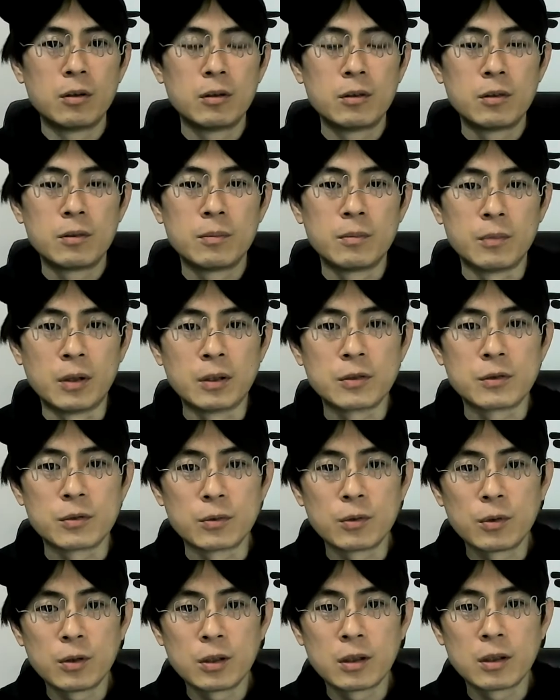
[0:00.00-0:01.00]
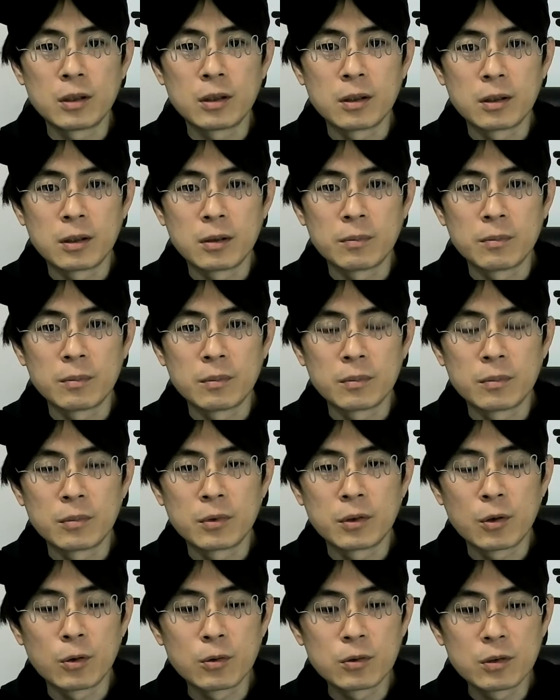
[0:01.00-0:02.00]
まあ、すごい、
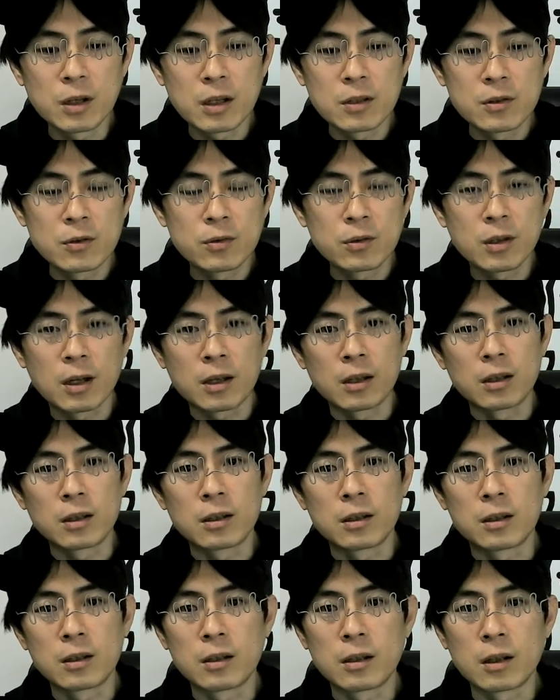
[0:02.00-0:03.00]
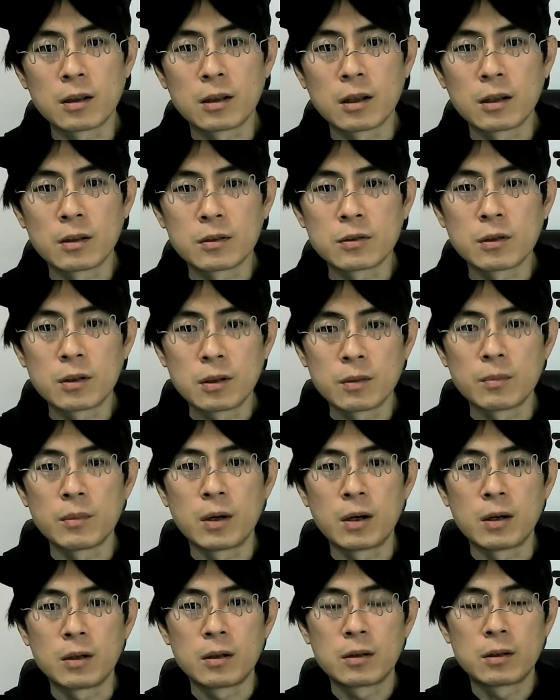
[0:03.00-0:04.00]
極限状態だったんですかね。
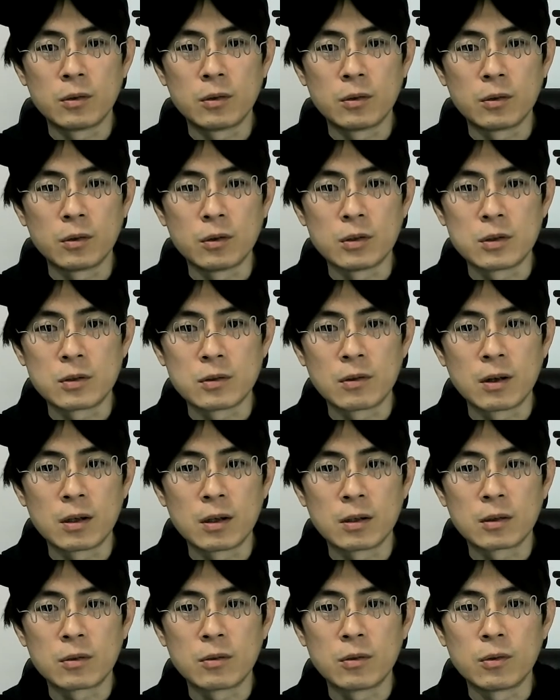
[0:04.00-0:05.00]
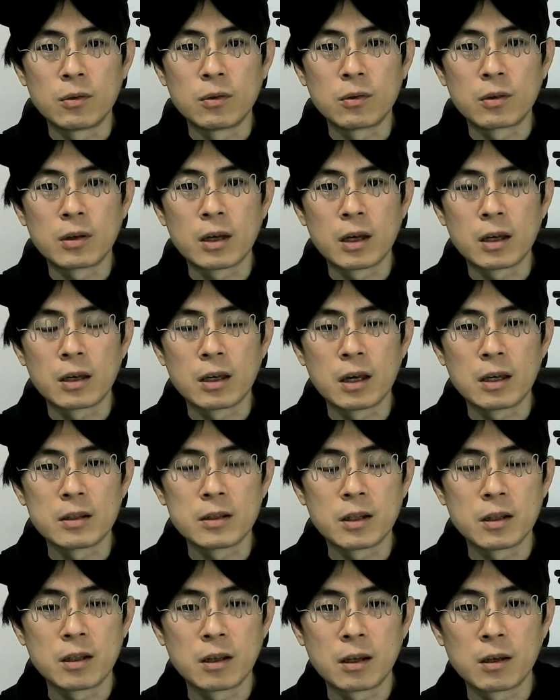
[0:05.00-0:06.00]
まあ、ドイツは、こう、経
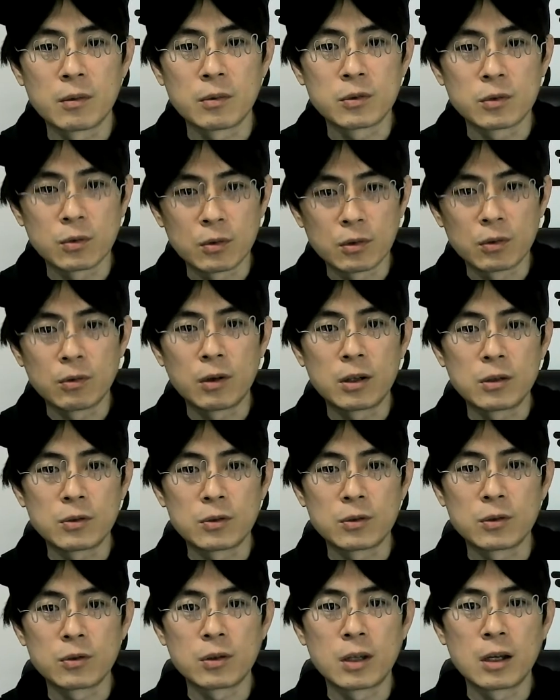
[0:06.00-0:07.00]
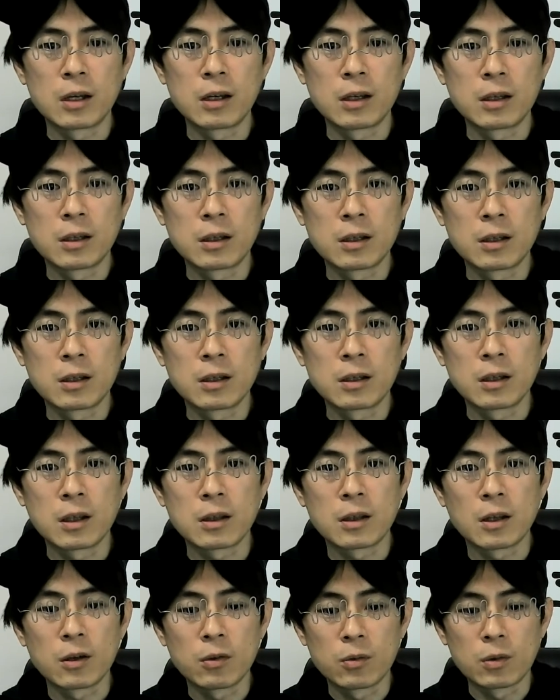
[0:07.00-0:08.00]
済的にもすごい悪い状態だっ
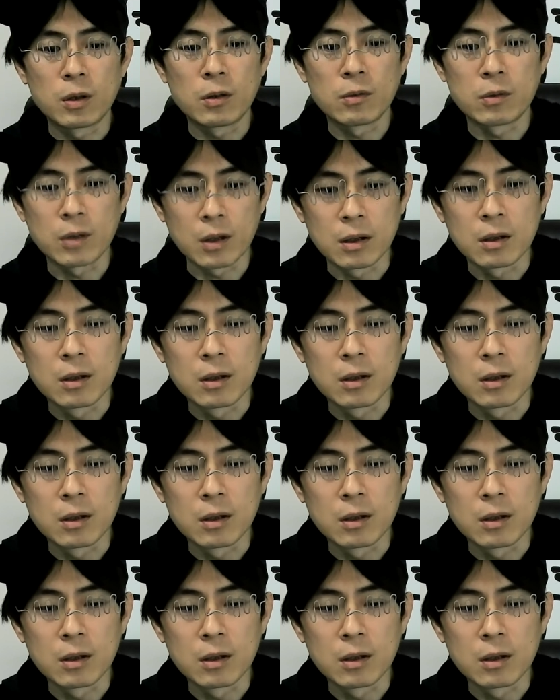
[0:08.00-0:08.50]
たようなので、